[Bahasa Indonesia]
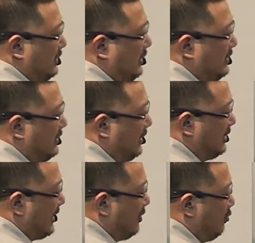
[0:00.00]
Ide ini
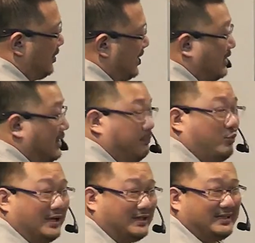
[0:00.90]
selalu minta
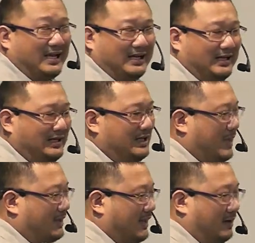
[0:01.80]
dipuaskan,
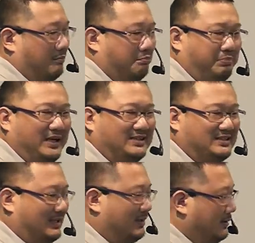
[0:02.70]
kenikmatan,
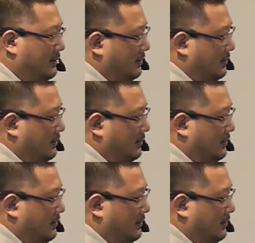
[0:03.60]
pleasant